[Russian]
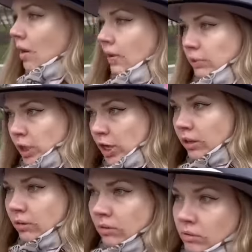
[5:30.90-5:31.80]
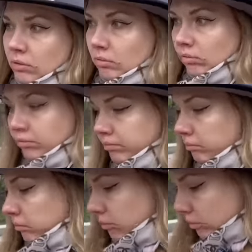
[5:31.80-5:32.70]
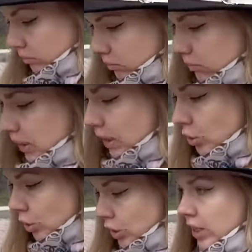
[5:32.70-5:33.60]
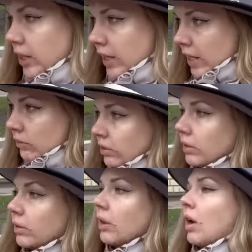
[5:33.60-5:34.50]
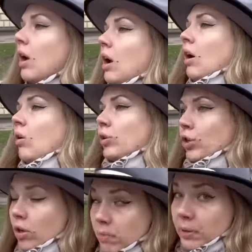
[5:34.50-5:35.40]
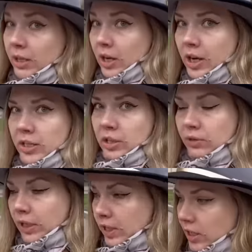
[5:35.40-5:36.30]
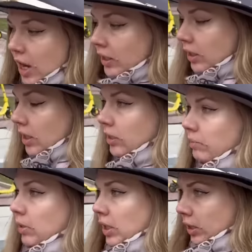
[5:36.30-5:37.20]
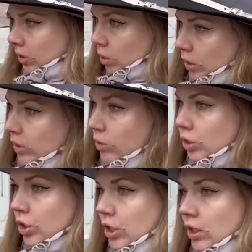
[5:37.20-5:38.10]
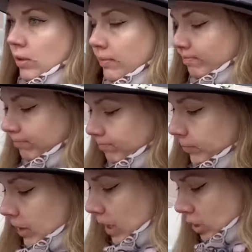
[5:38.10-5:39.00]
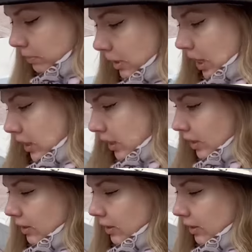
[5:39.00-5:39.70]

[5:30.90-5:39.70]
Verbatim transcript: Вообще, эм, молодежь тех лет очень любила ходить в кинотеатры. Это было такое очень, скажем так,